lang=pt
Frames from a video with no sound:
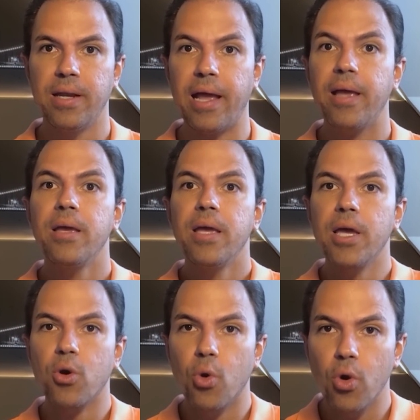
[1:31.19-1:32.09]
Né?
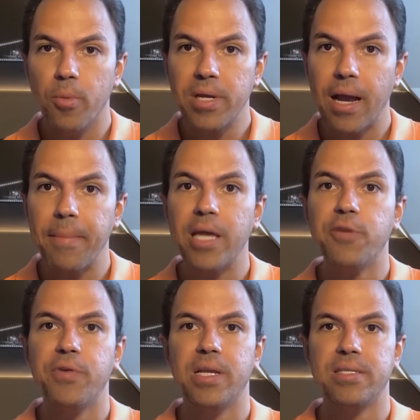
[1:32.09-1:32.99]

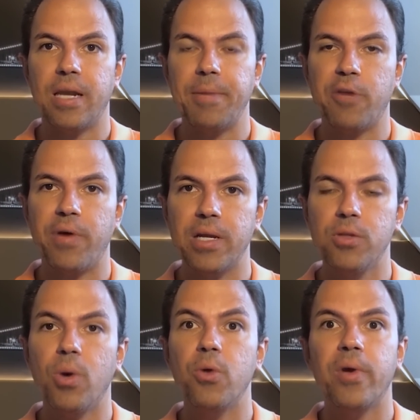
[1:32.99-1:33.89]
Economicamente, financeiramente
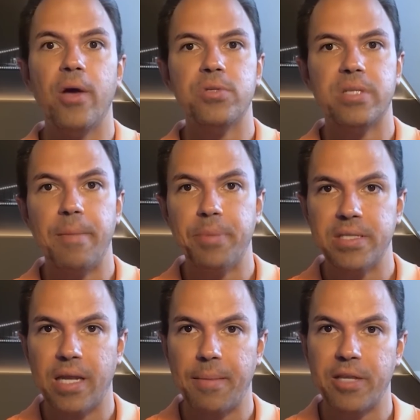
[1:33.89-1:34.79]
falando, o aluguel
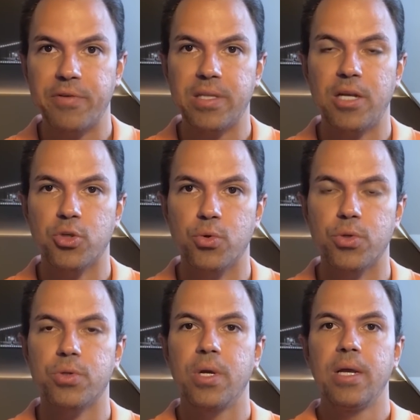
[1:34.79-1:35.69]
sempre será mais
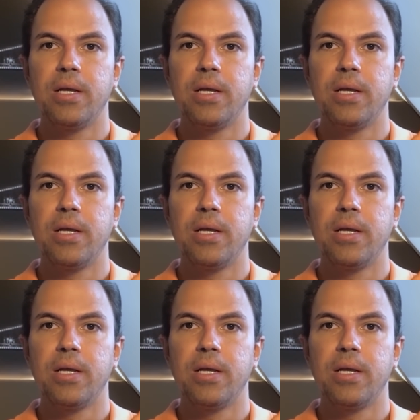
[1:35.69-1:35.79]
vantajoso.